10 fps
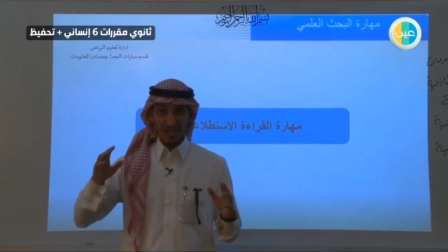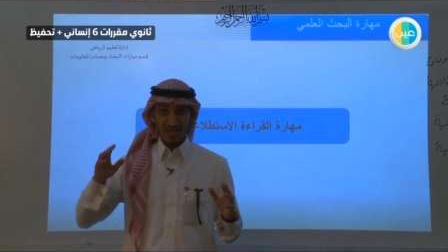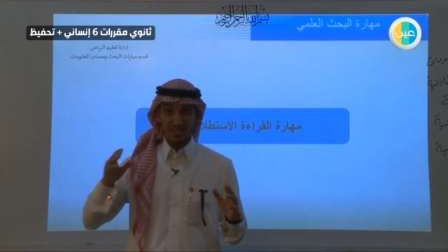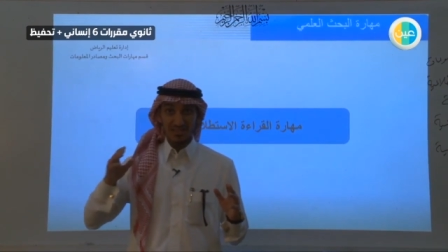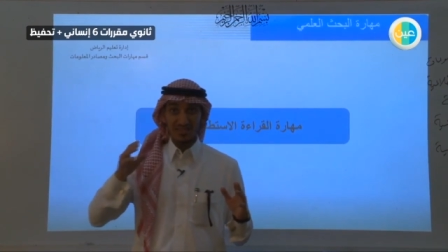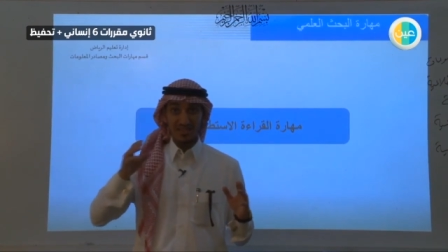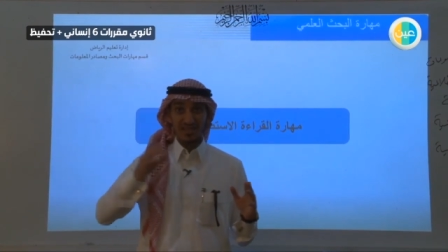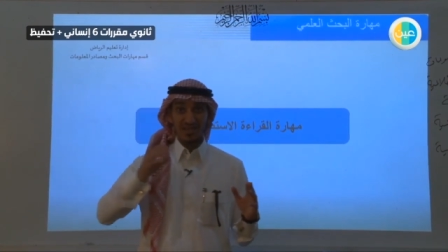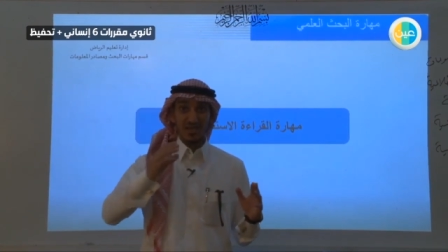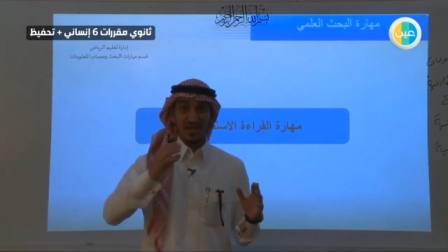حتى
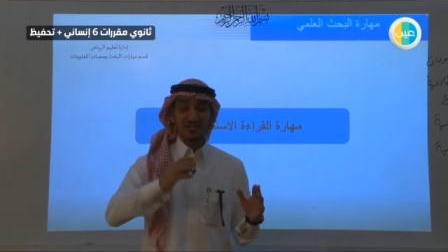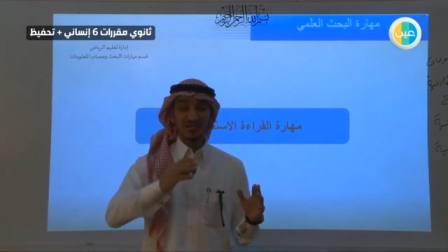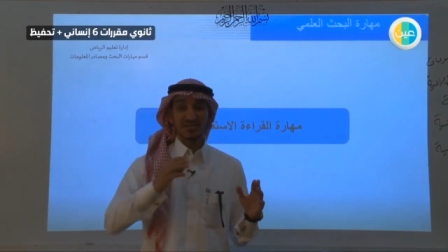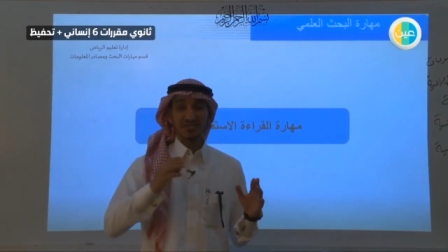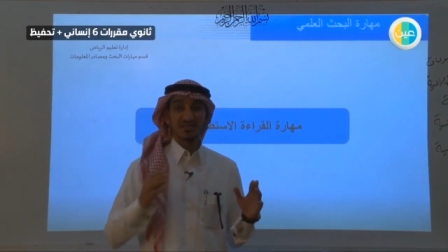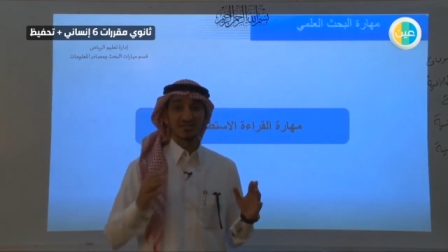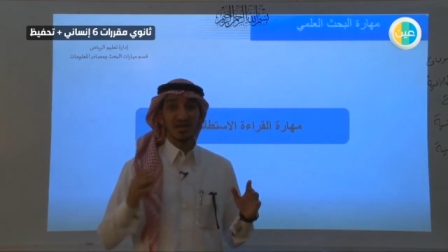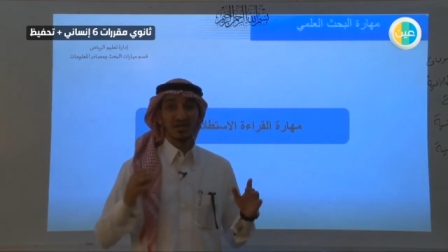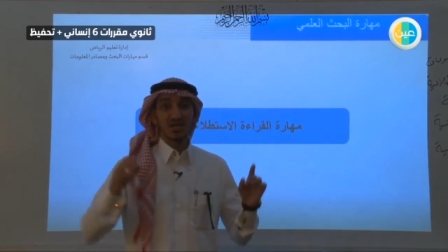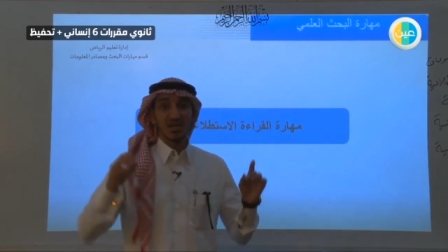أن يصل
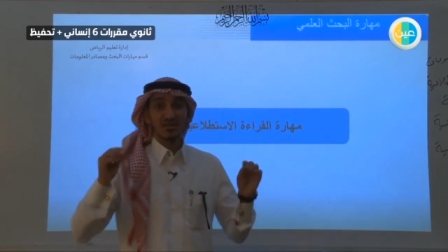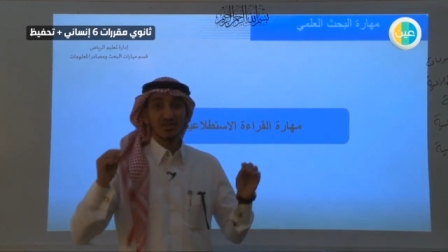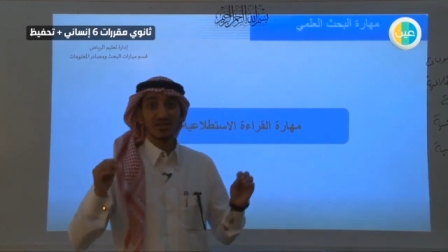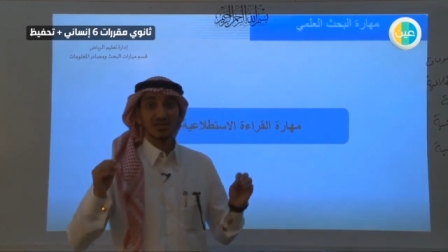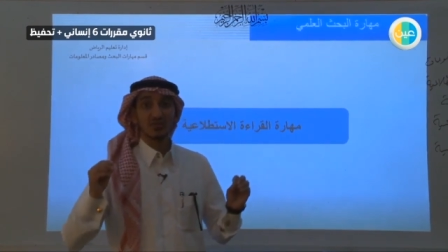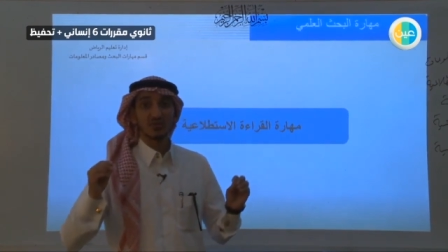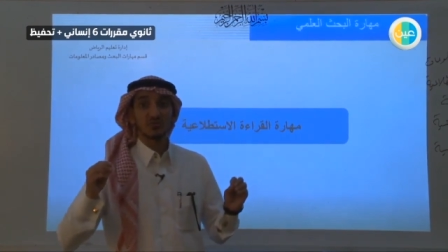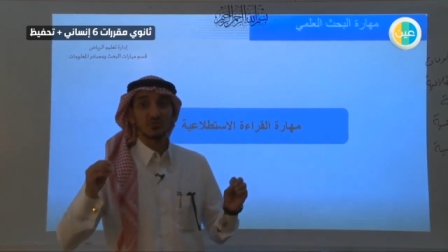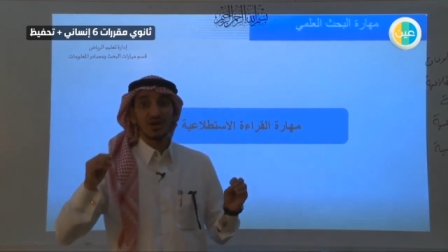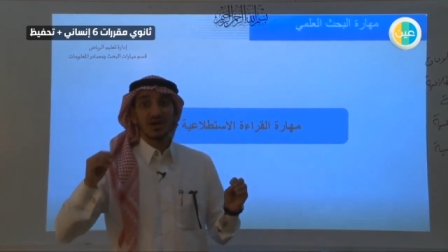النتائج ذكرنا
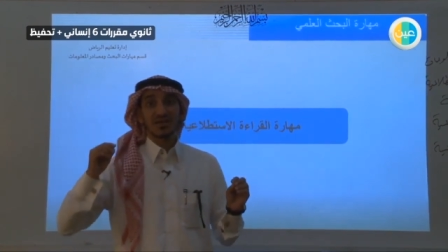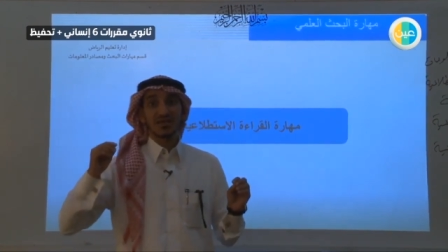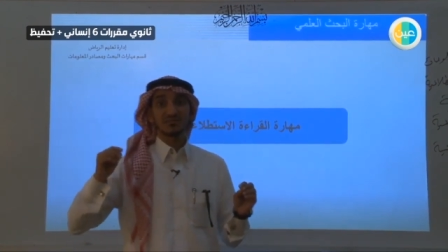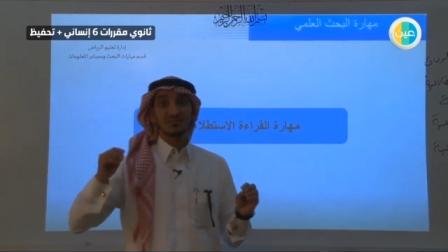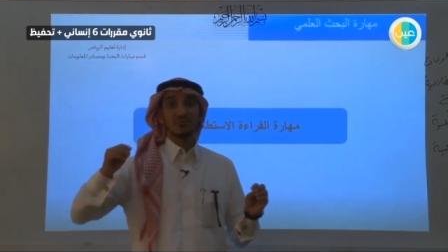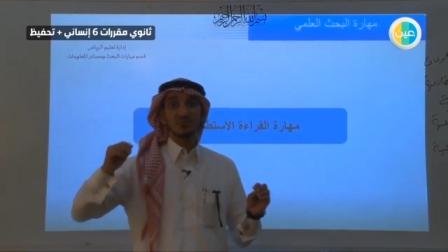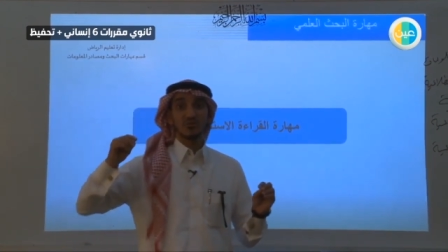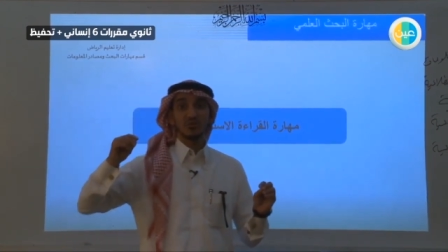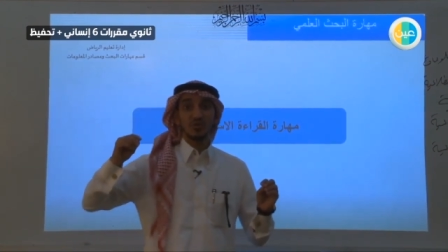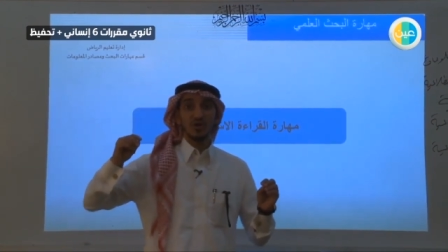لكم يا شباب
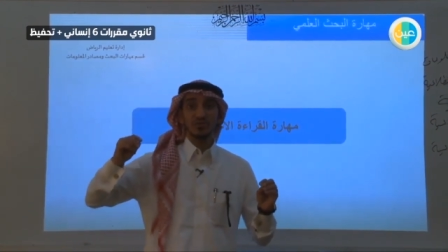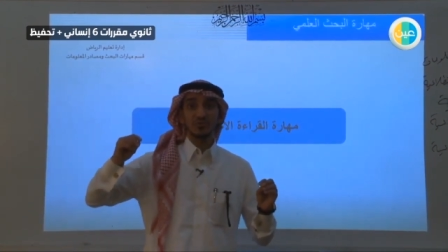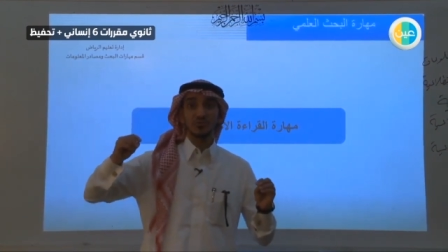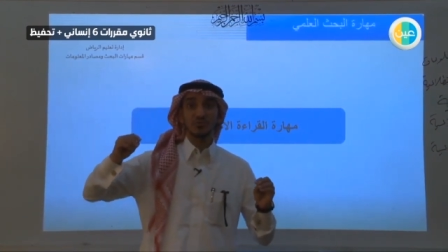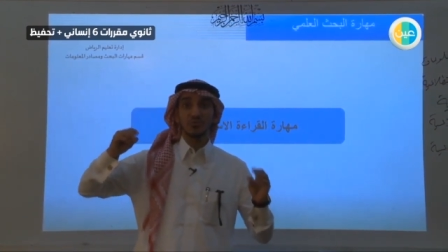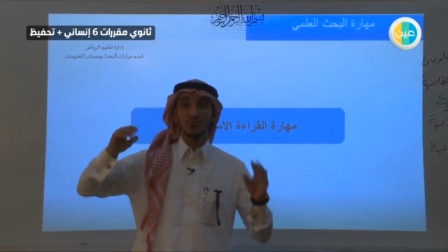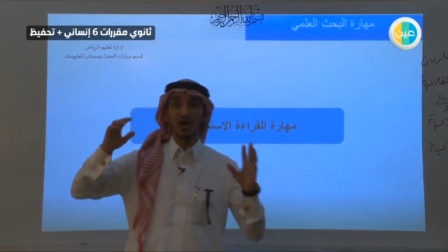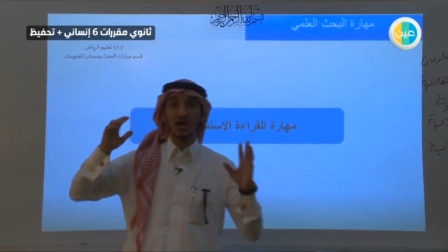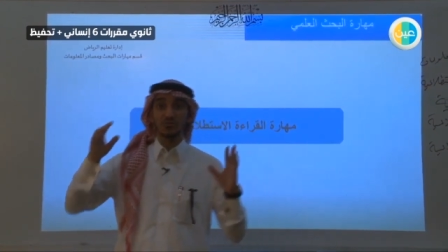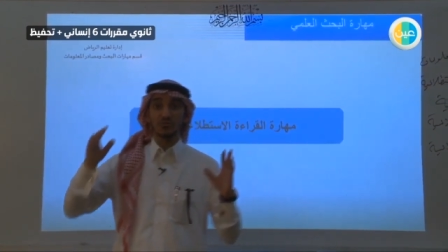بحيث أنه
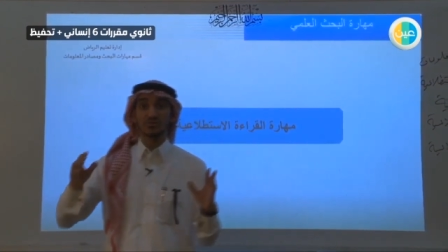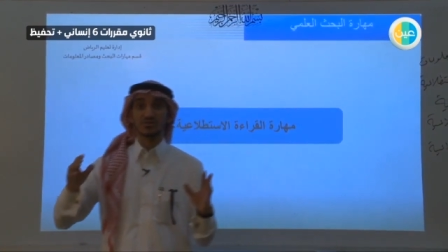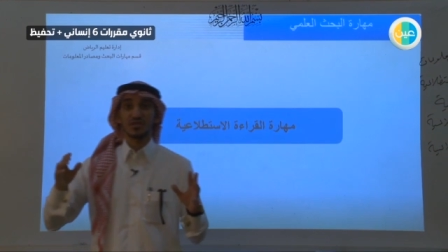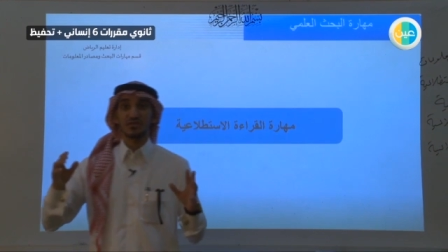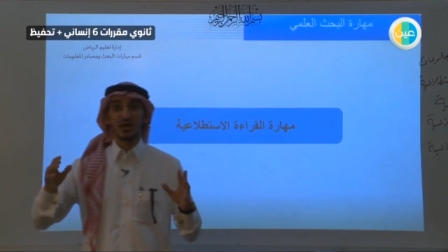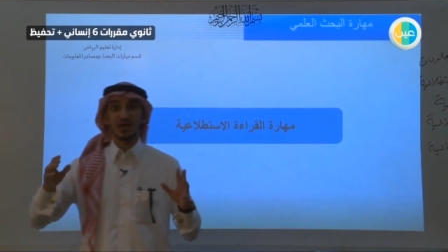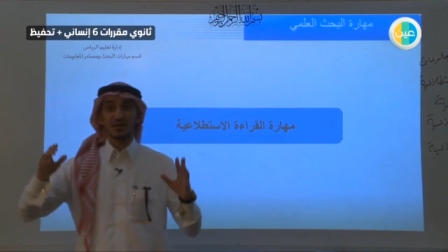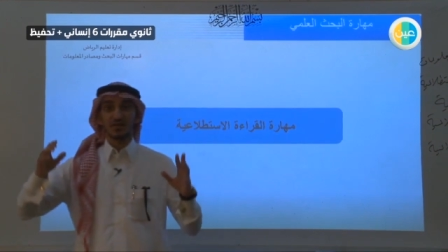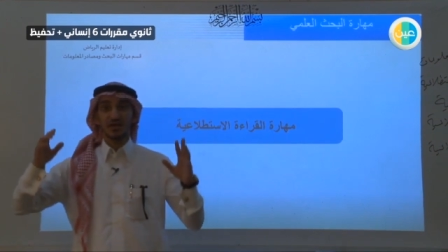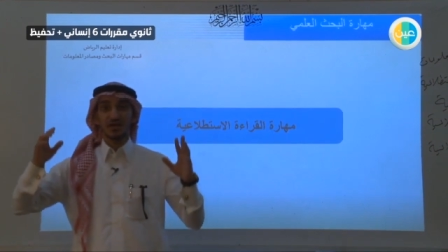لابد
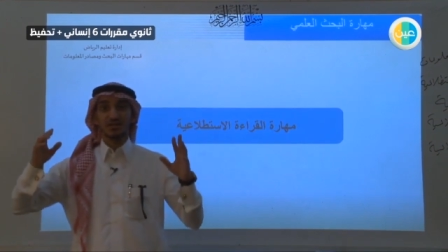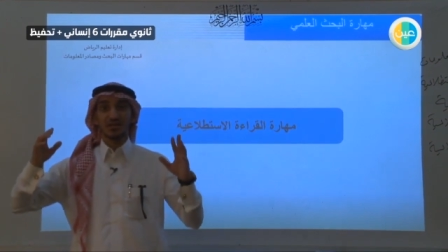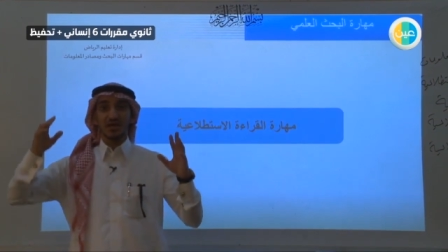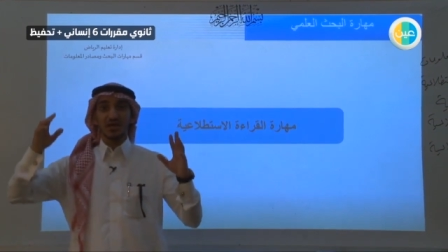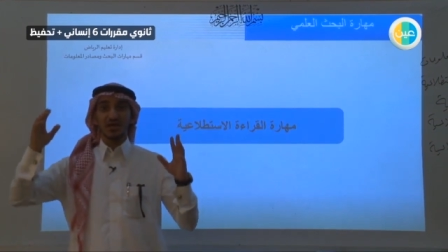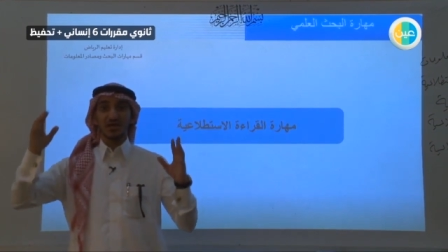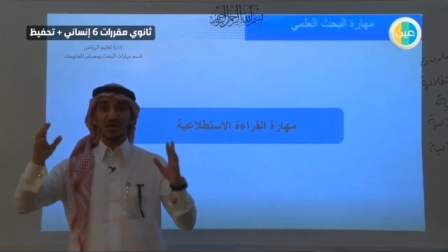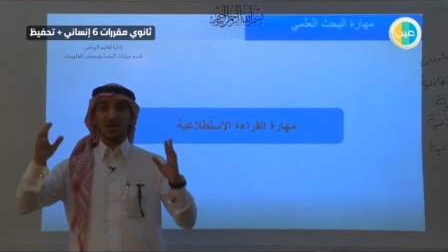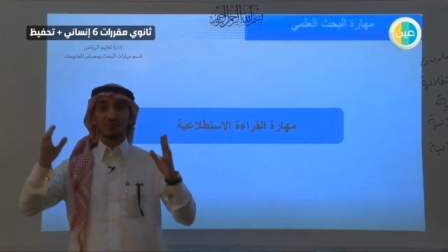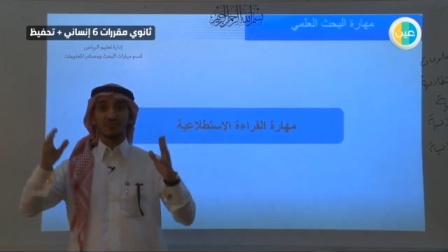للباحث أن
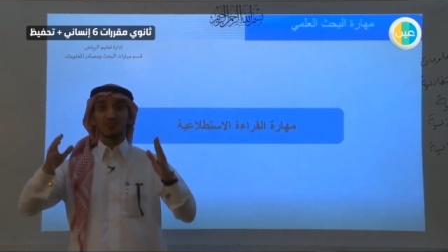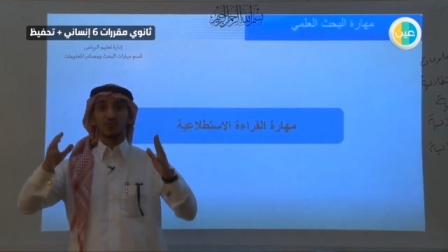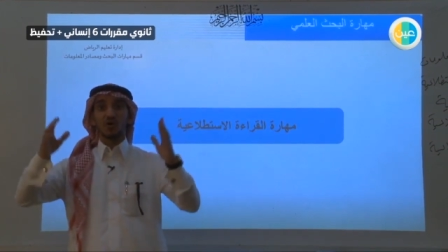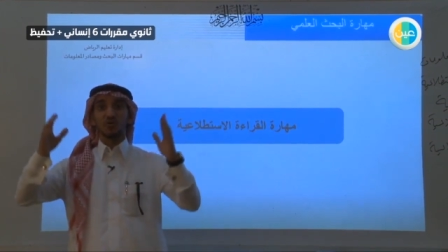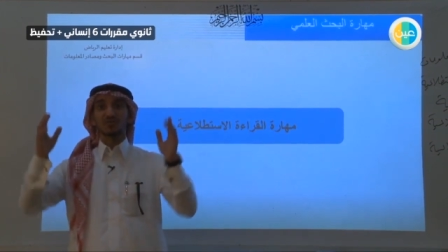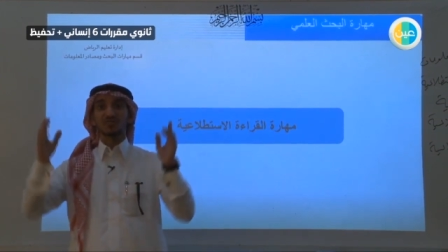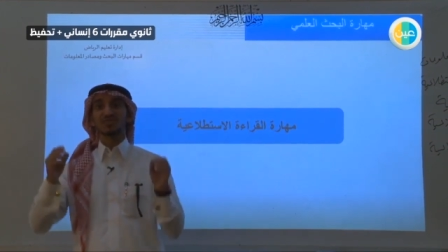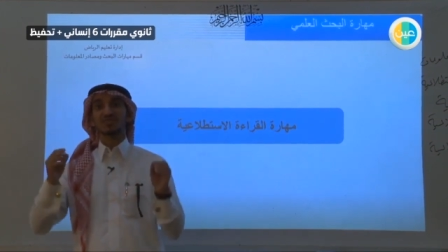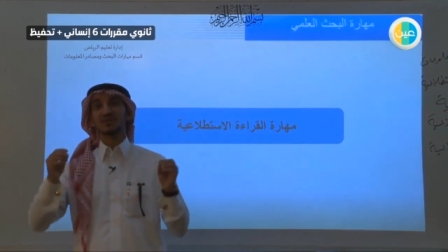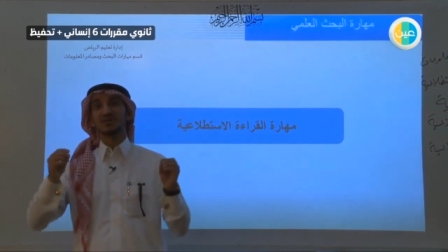يضع أمامه أو
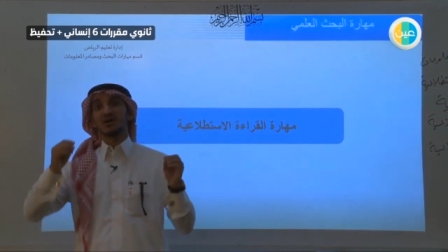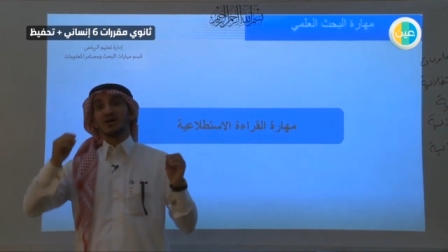مسيرة